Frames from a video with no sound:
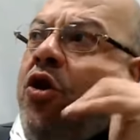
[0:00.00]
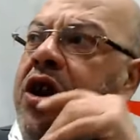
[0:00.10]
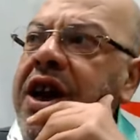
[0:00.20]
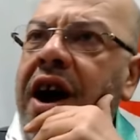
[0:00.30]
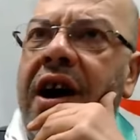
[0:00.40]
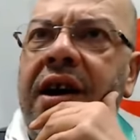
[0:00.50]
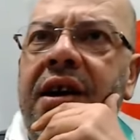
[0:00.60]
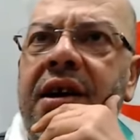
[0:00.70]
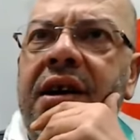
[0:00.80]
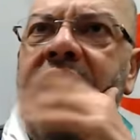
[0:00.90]
العليا
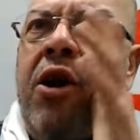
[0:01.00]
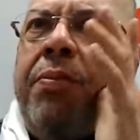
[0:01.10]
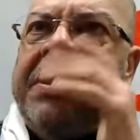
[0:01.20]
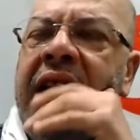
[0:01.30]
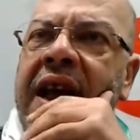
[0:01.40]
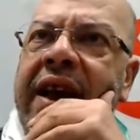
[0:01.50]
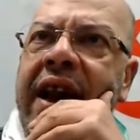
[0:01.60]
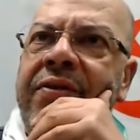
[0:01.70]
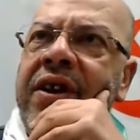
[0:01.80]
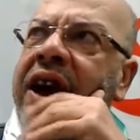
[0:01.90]
قال له بطل لا
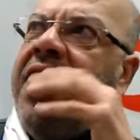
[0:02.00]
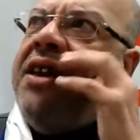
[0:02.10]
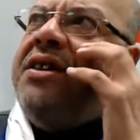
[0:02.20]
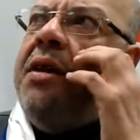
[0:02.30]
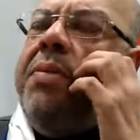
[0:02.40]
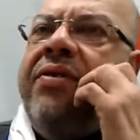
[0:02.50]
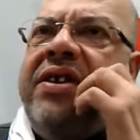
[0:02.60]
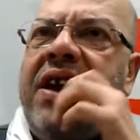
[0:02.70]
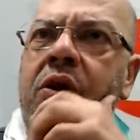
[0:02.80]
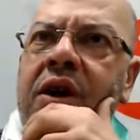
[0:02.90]
كراف راك حدي البلاك
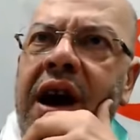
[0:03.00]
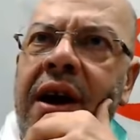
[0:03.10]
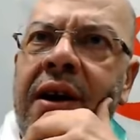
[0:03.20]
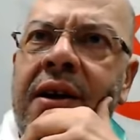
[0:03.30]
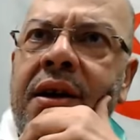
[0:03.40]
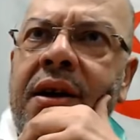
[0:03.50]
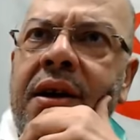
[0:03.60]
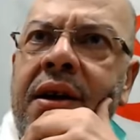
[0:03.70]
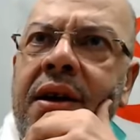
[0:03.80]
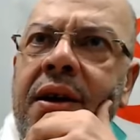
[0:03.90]
في تهلكه
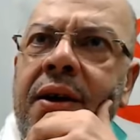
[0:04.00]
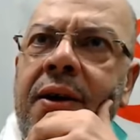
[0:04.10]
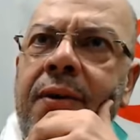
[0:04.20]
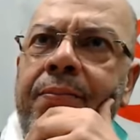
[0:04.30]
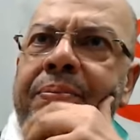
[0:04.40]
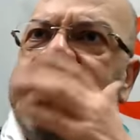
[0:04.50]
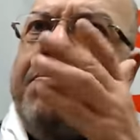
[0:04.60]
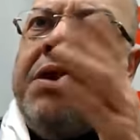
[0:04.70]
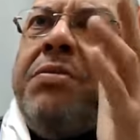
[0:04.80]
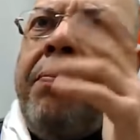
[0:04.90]
ما
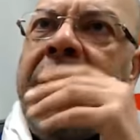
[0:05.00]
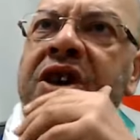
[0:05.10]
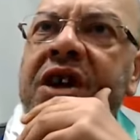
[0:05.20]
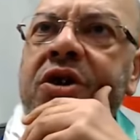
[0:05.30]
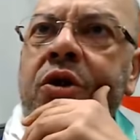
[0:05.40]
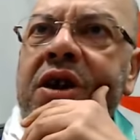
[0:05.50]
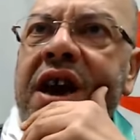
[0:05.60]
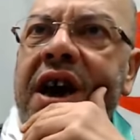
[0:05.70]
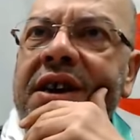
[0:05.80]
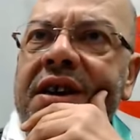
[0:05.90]
سماش من الجهات
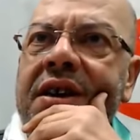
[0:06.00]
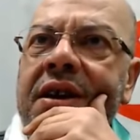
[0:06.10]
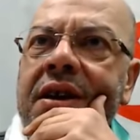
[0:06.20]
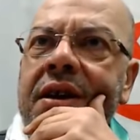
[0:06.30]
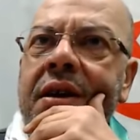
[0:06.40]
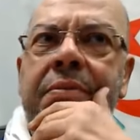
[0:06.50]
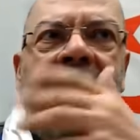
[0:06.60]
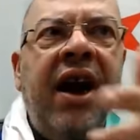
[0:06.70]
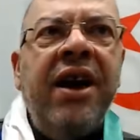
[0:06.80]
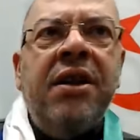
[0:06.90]
العليا هذه
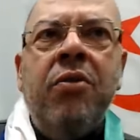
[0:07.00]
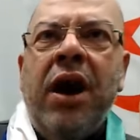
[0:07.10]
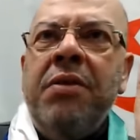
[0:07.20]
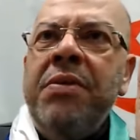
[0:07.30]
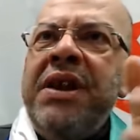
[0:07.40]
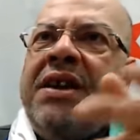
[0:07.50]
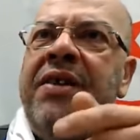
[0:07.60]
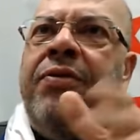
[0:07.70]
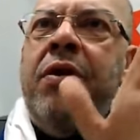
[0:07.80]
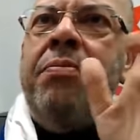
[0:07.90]
بالك عيط له واحد من
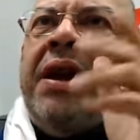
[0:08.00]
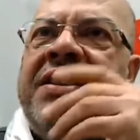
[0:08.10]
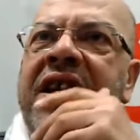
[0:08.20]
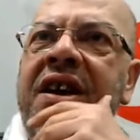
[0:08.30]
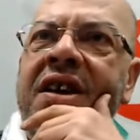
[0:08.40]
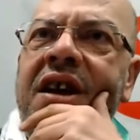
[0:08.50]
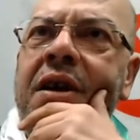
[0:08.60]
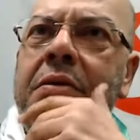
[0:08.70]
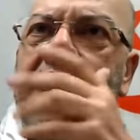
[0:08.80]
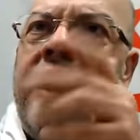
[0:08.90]
فون بلاص
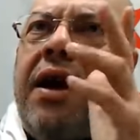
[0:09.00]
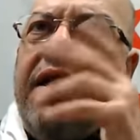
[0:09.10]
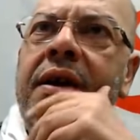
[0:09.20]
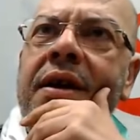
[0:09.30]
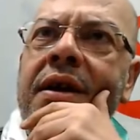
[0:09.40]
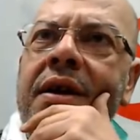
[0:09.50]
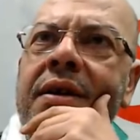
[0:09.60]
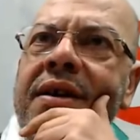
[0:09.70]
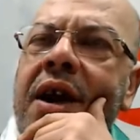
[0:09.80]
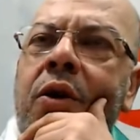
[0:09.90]
كينيدي ولا
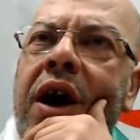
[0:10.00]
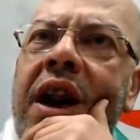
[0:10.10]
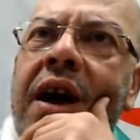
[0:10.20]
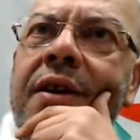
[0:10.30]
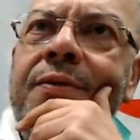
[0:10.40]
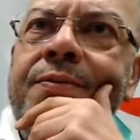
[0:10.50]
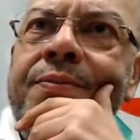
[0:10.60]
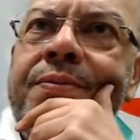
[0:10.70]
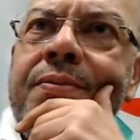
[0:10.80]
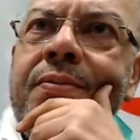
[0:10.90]
قال له قلع
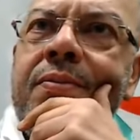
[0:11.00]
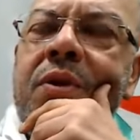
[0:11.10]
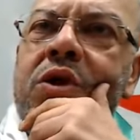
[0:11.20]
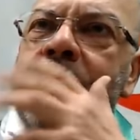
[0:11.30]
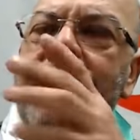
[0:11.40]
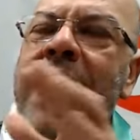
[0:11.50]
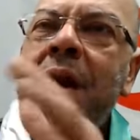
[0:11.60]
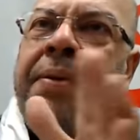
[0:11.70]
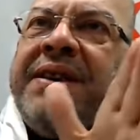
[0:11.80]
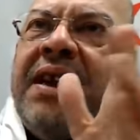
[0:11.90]
شمن
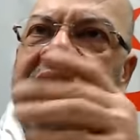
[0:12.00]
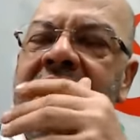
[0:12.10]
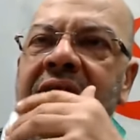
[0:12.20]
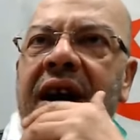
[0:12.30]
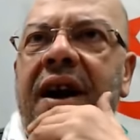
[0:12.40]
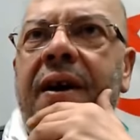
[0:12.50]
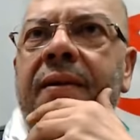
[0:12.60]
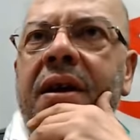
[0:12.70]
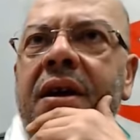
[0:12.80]
قال با سانديكا